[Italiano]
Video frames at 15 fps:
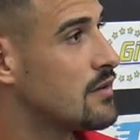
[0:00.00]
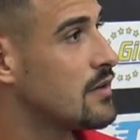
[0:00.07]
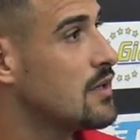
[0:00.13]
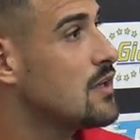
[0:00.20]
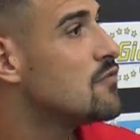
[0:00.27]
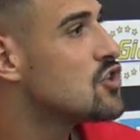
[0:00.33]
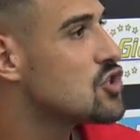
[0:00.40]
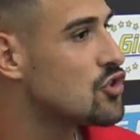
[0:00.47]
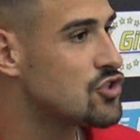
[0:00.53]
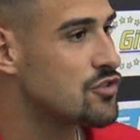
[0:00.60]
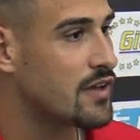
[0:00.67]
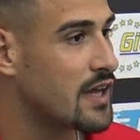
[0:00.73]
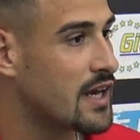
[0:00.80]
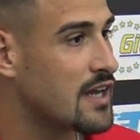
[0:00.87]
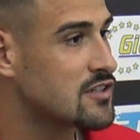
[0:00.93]
Io invece oggi
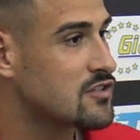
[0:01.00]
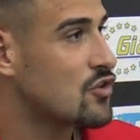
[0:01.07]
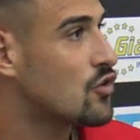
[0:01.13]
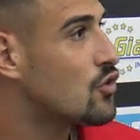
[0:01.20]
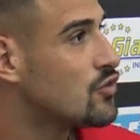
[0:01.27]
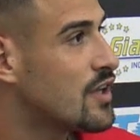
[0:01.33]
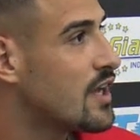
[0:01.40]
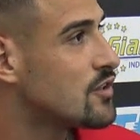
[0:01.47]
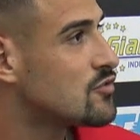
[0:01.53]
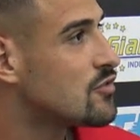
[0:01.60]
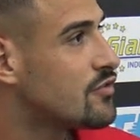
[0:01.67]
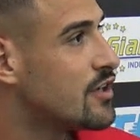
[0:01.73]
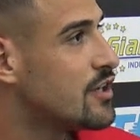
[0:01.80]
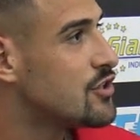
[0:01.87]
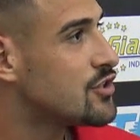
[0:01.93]
vado a casa, sono contento, sono
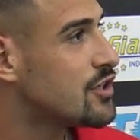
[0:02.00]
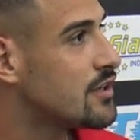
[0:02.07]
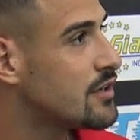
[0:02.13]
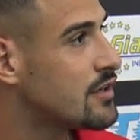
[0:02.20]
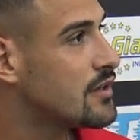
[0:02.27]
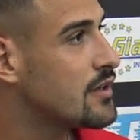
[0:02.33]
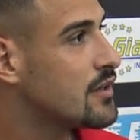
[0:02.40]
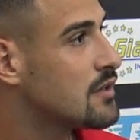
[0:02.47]
felice